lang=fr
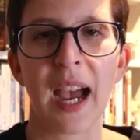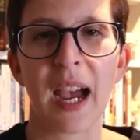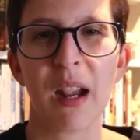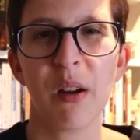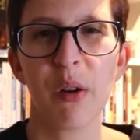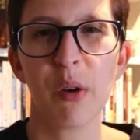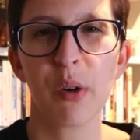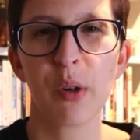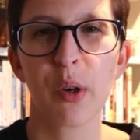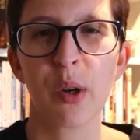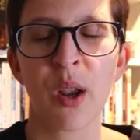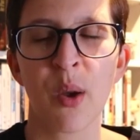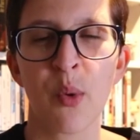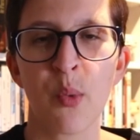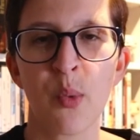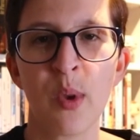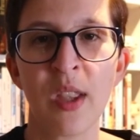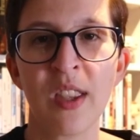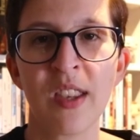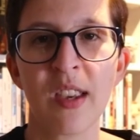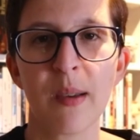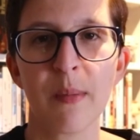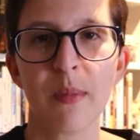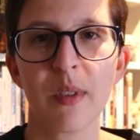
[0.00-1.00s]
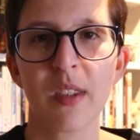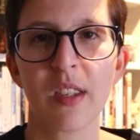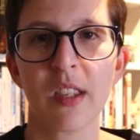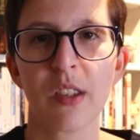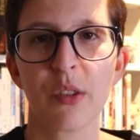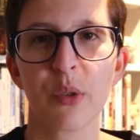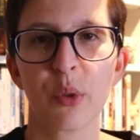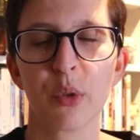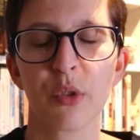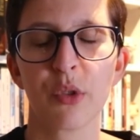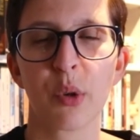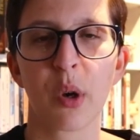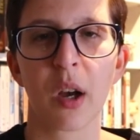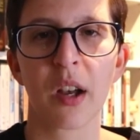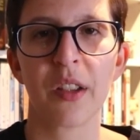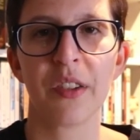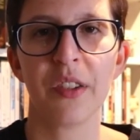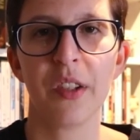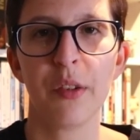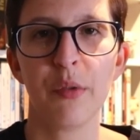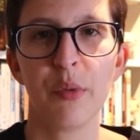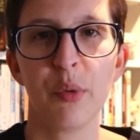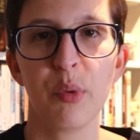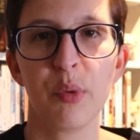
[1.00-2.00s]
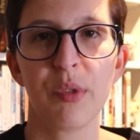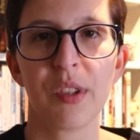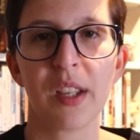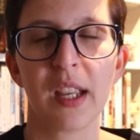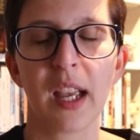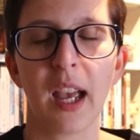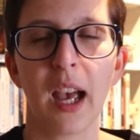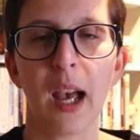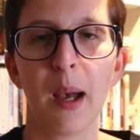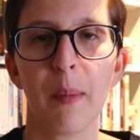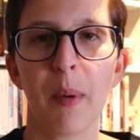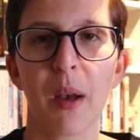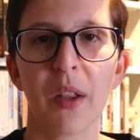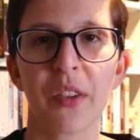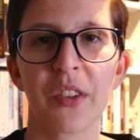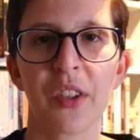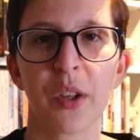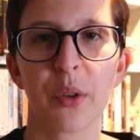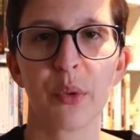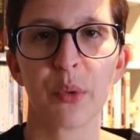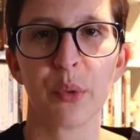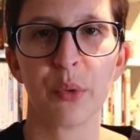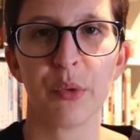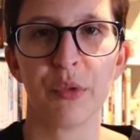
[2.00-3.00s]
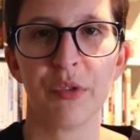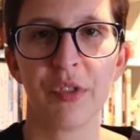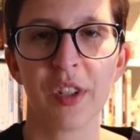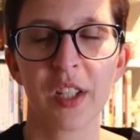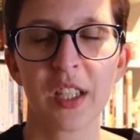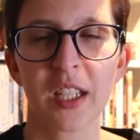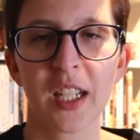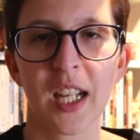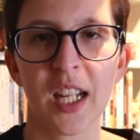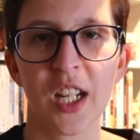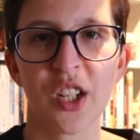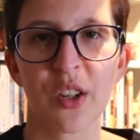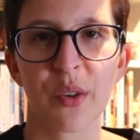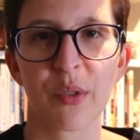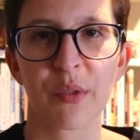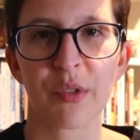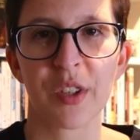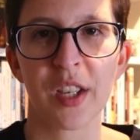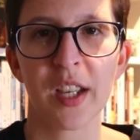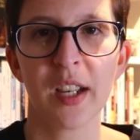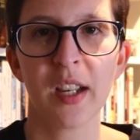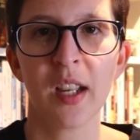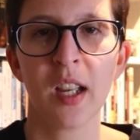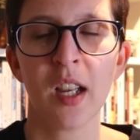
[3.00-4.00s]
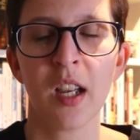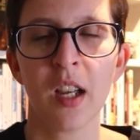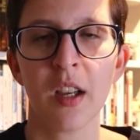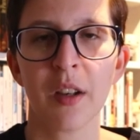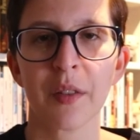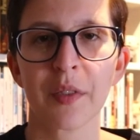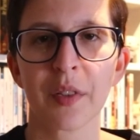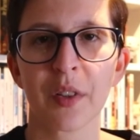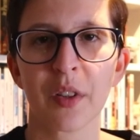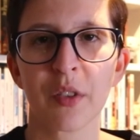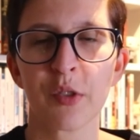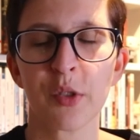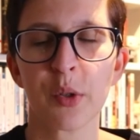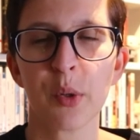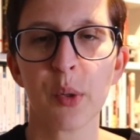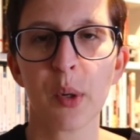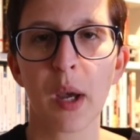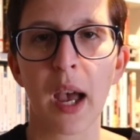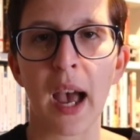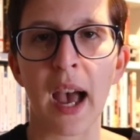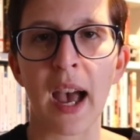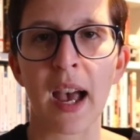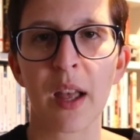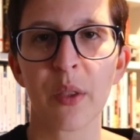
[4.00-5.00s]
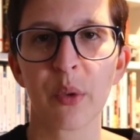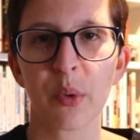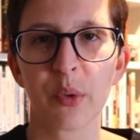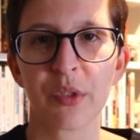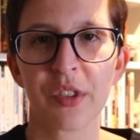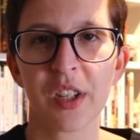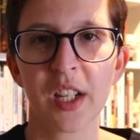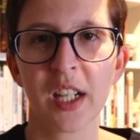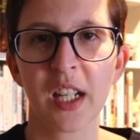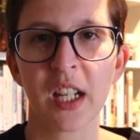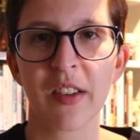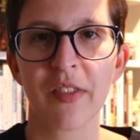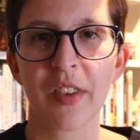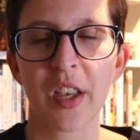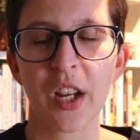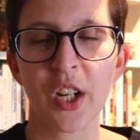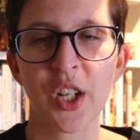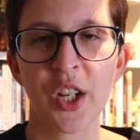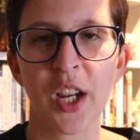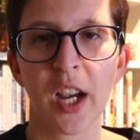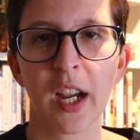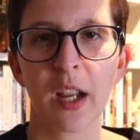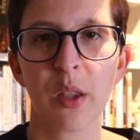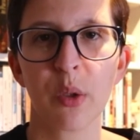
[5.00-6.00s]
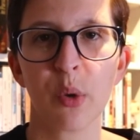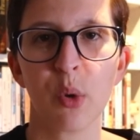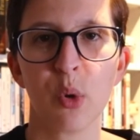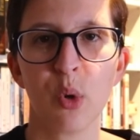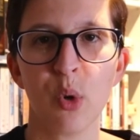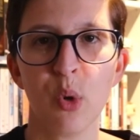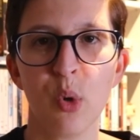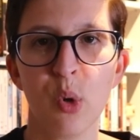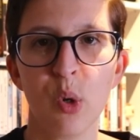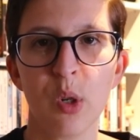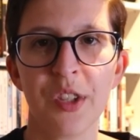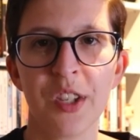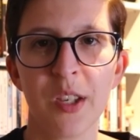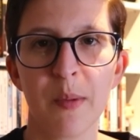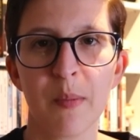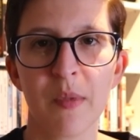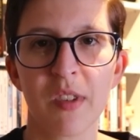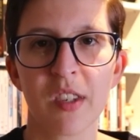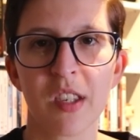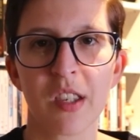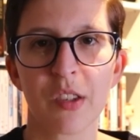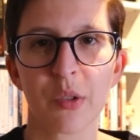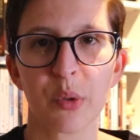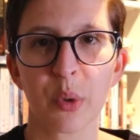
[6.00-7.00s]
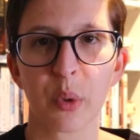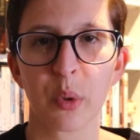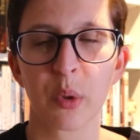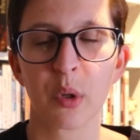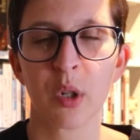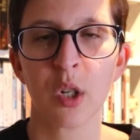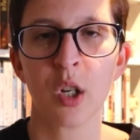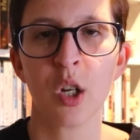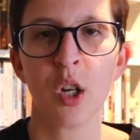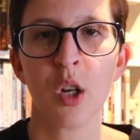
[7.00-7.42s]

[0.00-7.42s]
Alors que la huitième saison sera diffusée à partir du 24 janvier, France 2 a annoncé qu'il s'agirait de l'ultime saison.